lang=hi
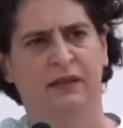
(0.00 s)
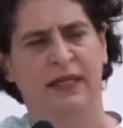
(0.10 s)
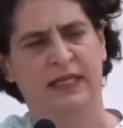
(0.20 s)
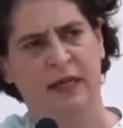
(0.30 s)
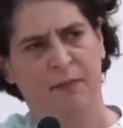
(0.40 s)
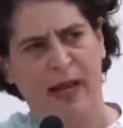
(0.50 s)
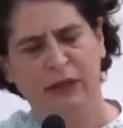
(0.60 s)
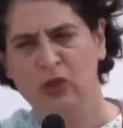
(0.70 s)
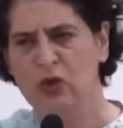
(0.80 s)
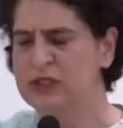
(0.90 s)
ये सब
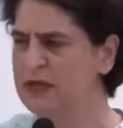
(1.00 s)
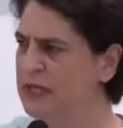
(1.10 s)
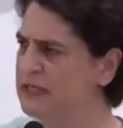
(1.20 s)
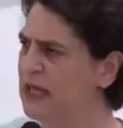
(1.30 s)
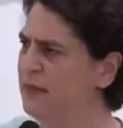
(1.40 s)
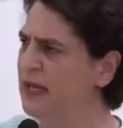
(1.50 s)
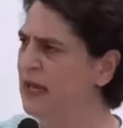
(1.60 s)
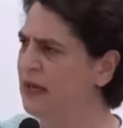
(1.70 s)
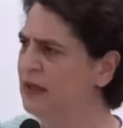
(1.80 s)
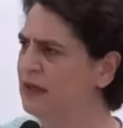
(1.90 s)
बातों को समझता भी
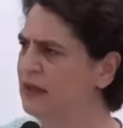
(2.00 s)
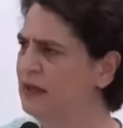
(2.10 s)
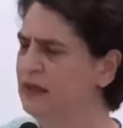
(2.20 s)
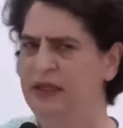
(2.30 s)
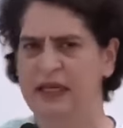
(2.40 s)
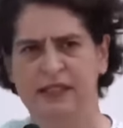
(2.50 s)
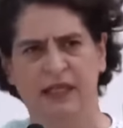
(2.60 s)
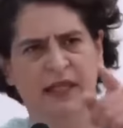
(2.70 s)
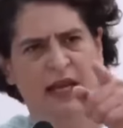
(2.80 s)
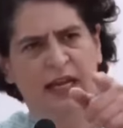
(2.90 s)
है ये
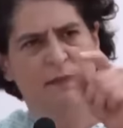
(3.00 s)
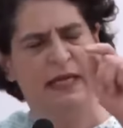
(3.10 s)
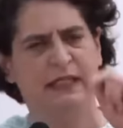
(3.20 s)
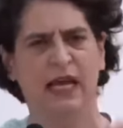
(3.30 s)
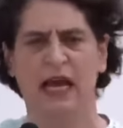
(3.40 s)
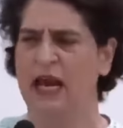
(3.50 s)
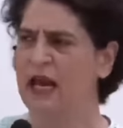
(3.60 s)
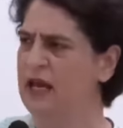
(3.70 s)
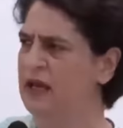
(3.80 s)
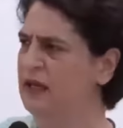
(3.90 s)
जनता के बीच जा रहा
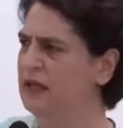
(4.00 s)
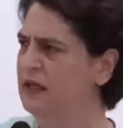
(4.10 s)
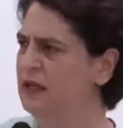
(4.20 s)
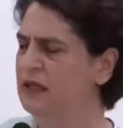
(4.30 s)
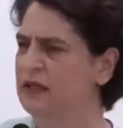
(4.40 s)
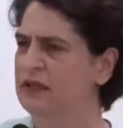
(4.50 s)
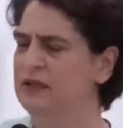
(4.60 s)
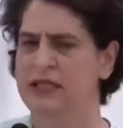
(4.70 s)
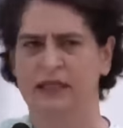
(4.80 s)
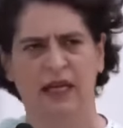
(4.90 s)
है
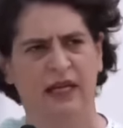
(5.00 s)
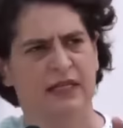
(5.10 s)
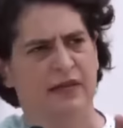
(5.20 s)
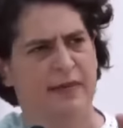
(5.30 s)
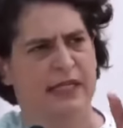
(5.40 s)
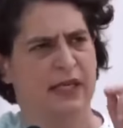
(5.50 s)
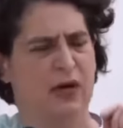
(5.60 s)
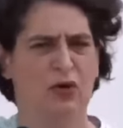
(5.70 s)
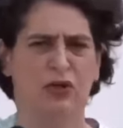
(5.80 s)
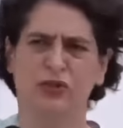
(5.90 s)
जनता की
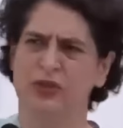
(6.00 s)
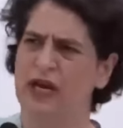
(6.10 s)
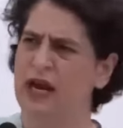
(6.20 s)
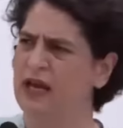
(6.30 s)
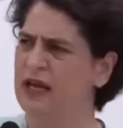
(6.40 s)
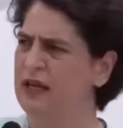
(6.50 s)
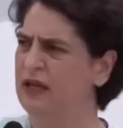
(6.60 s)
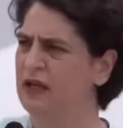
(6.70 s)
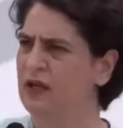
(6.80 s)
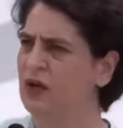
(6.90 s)
समस्याओं को सुन रहा है
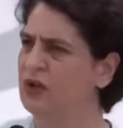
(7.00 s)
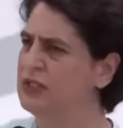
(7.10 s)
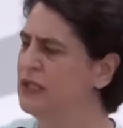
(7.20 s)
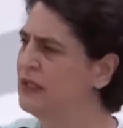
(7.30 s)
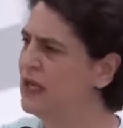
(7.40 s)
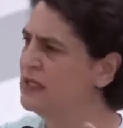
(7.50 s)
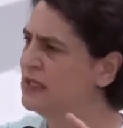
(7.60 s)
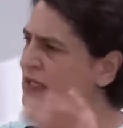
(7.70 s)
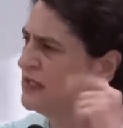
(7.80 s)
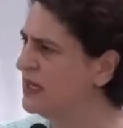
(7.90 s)
और जनता
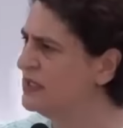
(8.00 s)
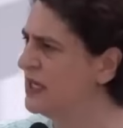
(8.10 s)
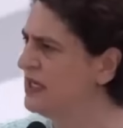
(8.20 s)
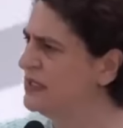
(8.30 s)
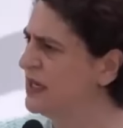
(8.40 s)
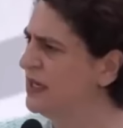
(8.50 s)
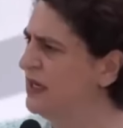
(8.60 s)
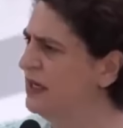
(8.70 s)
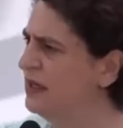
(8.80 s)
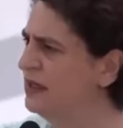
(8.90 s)
इसके साथ चली जा रही है